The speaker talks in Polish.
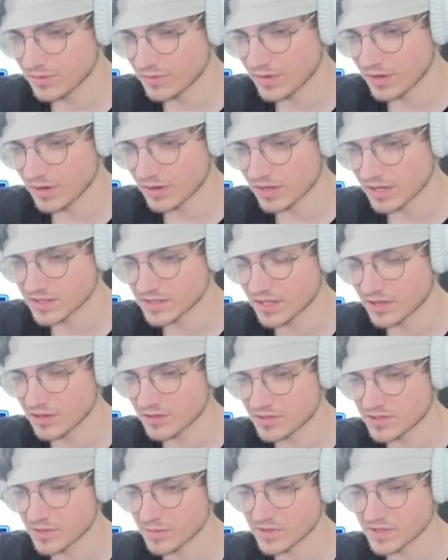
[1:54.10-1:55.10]

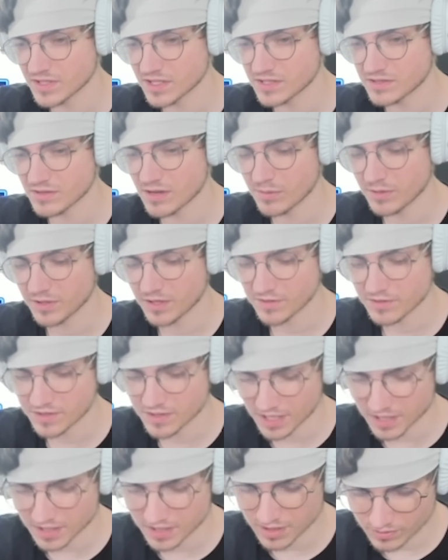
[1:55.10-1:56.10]
Okazało się, że będę za słaby i tam się
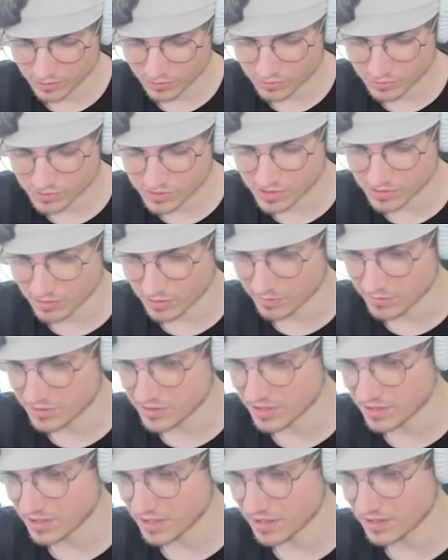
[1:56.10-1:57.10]
tak, no dłużyło mi
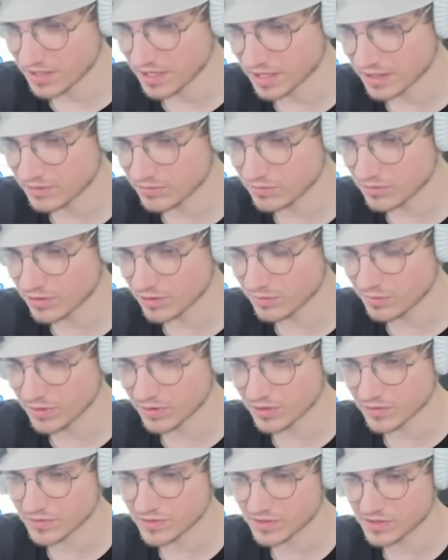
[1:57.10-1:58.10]
się, nie? Tak długo
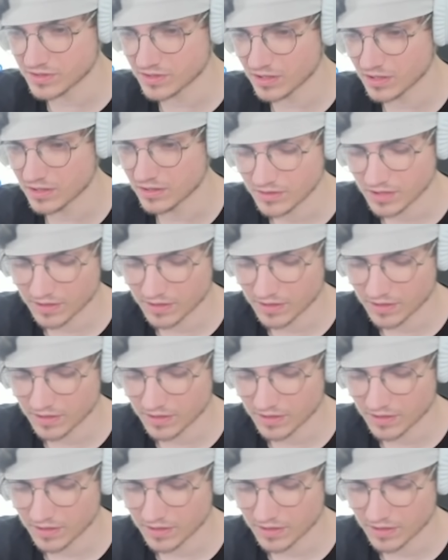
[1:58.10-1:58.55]
robiłem to wszystko.